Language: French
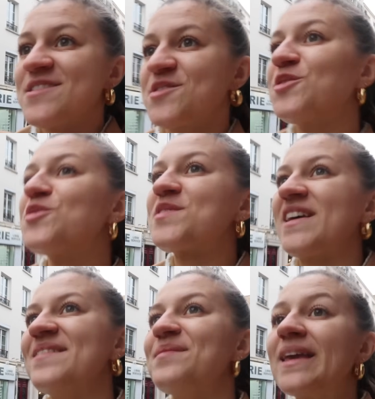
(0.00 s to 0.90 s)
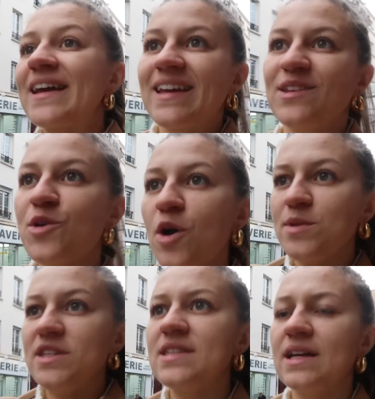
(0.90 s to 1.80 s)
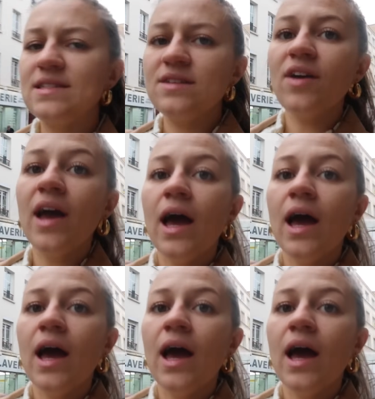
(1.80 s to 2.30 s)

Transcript: Je trouve ça méga canon comme initiative.